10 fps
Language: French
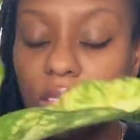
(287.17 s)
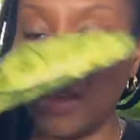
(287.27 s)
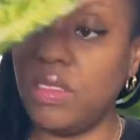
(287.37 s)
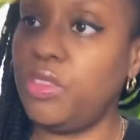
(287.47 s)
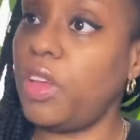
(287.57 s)

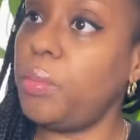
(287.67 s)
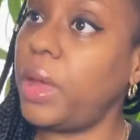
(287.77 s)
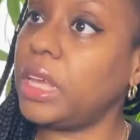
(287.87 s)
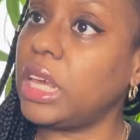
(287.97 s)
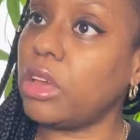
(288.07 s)
cette
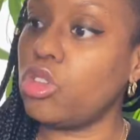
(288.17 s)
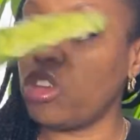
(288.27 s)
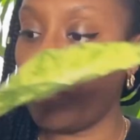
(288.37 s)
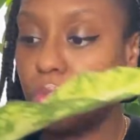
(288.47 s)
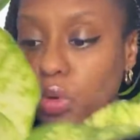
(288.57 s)
Diffenbachia que
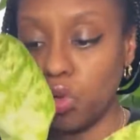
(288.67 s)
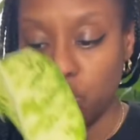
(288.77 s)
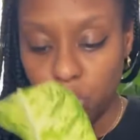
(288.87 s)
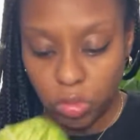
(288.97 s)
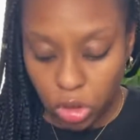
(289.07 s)
j'aime
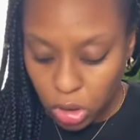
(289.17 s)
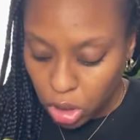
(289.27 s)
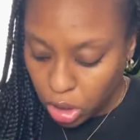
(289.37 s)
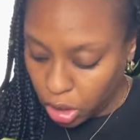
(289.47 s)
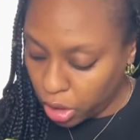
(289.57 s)
beaucoup.
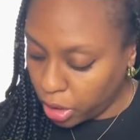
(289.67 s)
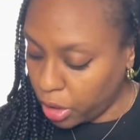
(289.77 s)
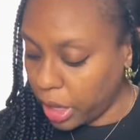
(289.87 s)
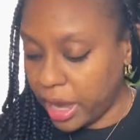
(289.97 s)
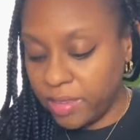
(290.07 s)

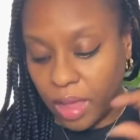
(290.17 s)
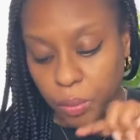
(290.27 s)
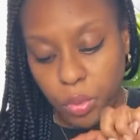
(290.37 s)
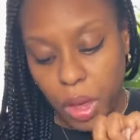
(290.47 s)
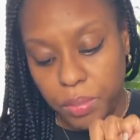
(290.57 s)
Euh, elle s'est un
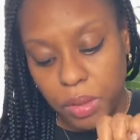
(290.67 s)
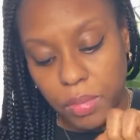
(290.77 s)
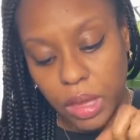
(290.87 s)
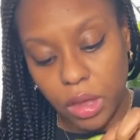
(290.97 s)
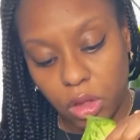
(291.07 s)
peu
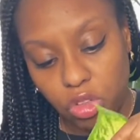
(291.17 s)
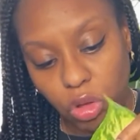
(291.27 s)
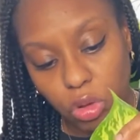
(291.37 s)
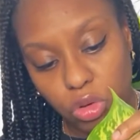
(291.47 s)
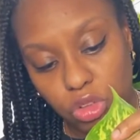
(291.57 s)
abîmée euh,
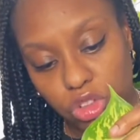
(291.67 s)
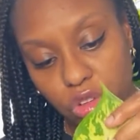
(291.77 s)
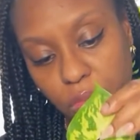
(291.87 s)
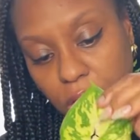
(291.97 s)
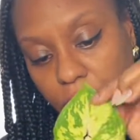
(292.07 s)
durant le
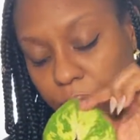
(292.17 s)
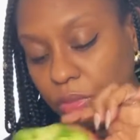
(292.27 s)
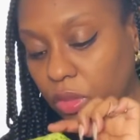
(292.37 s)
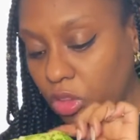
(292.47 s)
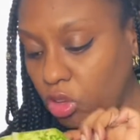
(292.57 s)
chemin,
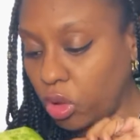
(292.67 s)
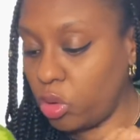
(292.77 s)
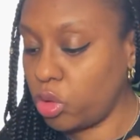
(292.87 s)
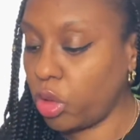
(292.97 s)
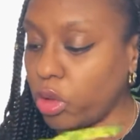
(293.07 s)
durant
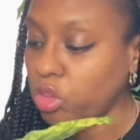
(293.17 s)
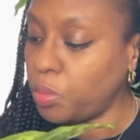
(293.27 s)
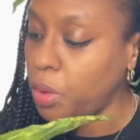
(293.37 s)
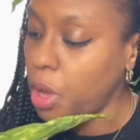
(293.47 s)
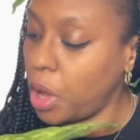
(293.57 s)
le
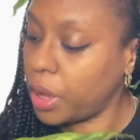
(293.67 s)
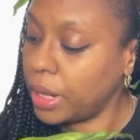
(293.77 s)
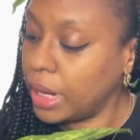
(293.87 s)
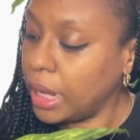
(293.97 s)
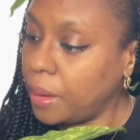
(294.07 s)
transport.
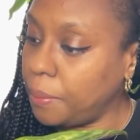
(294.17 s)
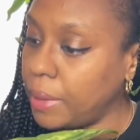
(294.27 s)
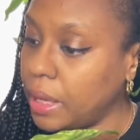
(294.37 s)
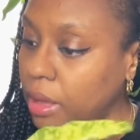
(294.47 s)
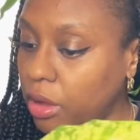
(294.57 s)

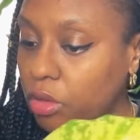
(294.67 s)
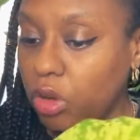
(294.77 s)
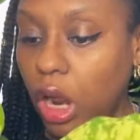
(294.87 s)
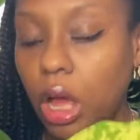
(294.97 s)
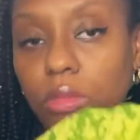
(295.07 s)
Mais euh,
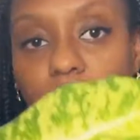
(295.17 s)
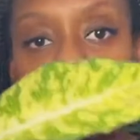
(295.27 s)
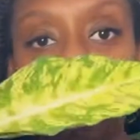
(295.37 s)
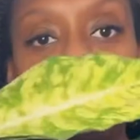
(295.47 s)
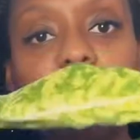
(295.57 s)
voilà, je la
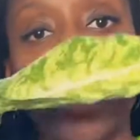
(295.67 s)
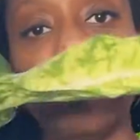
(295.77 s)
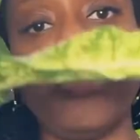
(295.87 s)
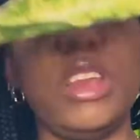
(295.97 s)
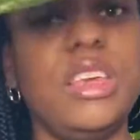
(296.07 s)
trouve très
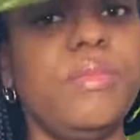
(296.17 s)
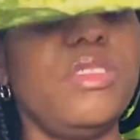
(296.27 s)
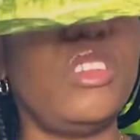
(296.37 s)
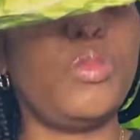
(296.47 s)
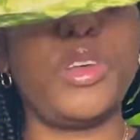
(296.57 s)
jolie.
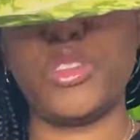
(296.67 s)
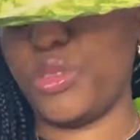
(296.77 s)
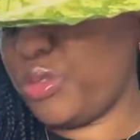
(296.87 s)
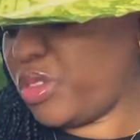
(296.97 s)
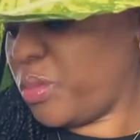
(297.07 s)
Dites-moi ce que
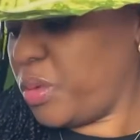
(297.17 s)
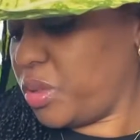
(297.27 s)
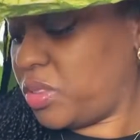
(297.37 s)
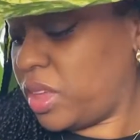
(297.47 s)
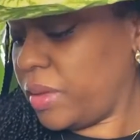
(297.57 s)
vous en
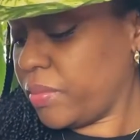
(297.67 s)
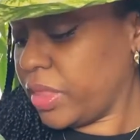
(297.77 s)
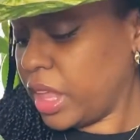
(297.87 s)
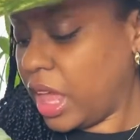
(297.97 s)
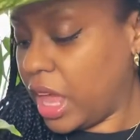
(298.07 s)
pensez.
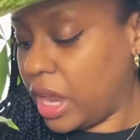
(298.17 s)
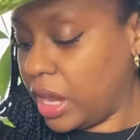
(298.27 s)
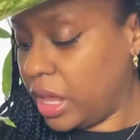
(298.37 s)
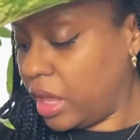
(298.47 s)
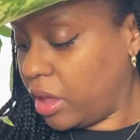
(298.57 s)

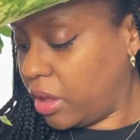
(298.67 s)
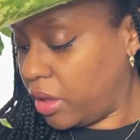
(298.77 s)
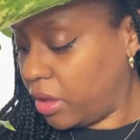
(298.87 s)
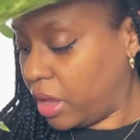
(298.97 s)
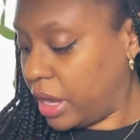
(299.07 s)
Elle est,
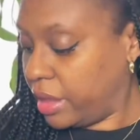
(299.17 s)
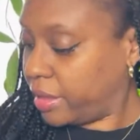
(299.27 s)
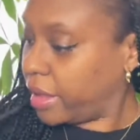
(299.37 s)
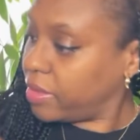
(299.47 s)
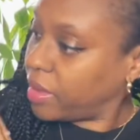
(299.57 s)
elle est
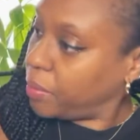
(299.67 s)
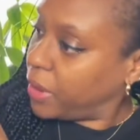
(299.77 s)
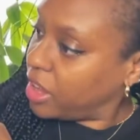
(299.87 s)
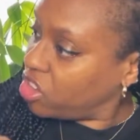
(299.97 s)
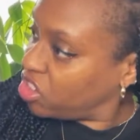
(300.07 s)
très
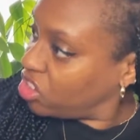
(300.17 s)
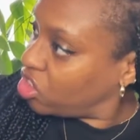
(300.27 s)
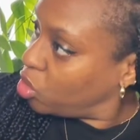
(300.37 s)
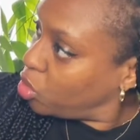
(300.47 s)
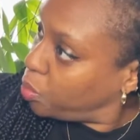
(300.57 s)
sympa.
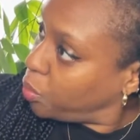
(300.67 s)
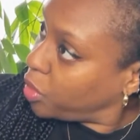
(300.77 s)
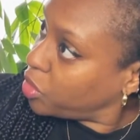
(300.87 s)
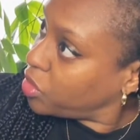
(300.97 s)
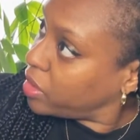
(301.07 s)
Je
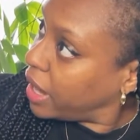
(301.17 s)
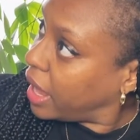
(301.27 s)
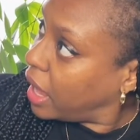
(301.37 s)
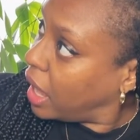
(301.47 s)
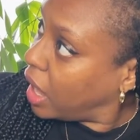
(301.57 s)
pense
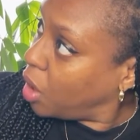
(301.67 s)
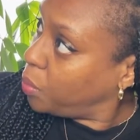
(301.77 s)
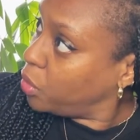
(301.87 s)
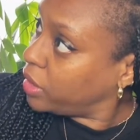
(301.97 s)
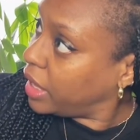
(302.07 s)
la
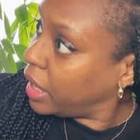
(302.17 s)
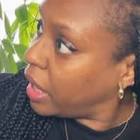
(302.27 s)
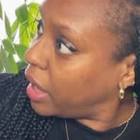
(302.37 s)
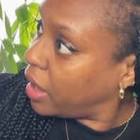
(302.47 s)
rempoter